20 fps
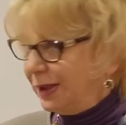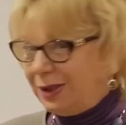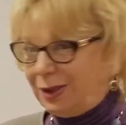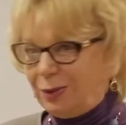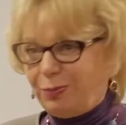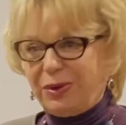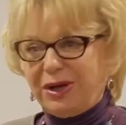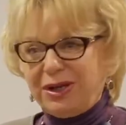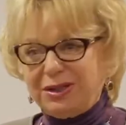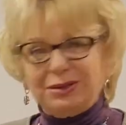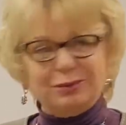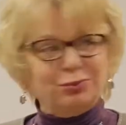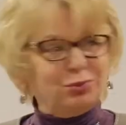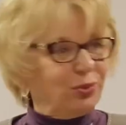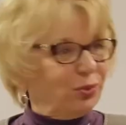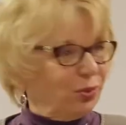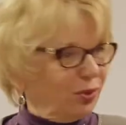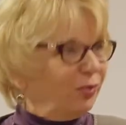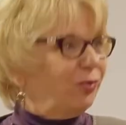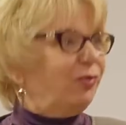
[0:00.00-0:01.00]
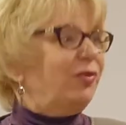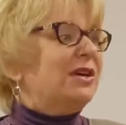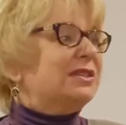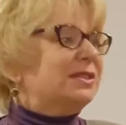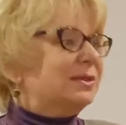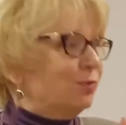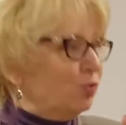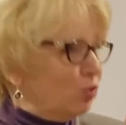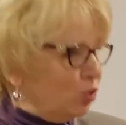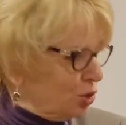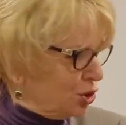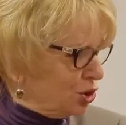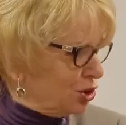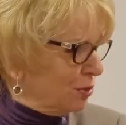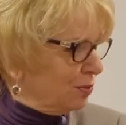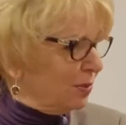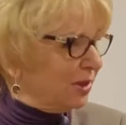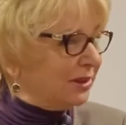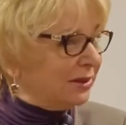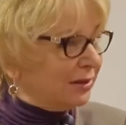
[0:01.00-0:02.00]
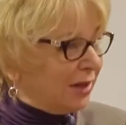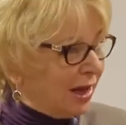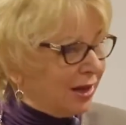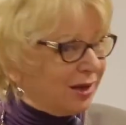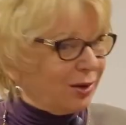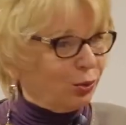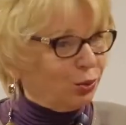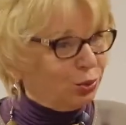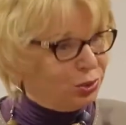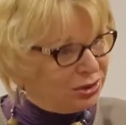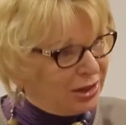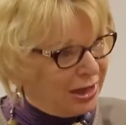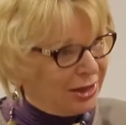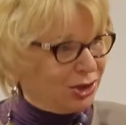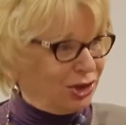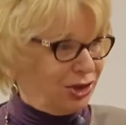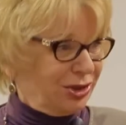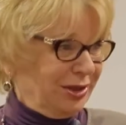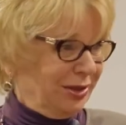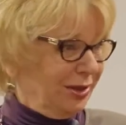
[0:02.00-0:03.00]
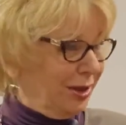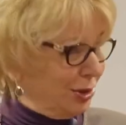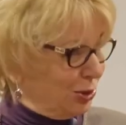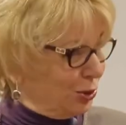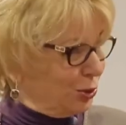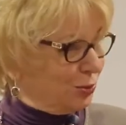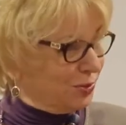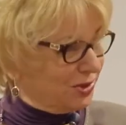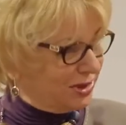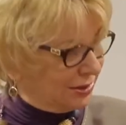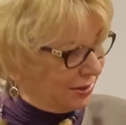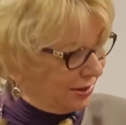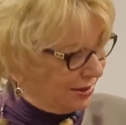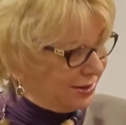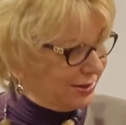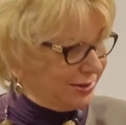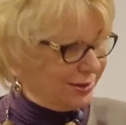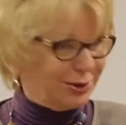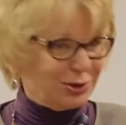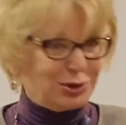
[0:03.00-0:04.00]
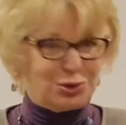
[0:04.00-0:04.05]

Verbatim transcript: И поэтому, возможно, мы так удачно найдем стрессор,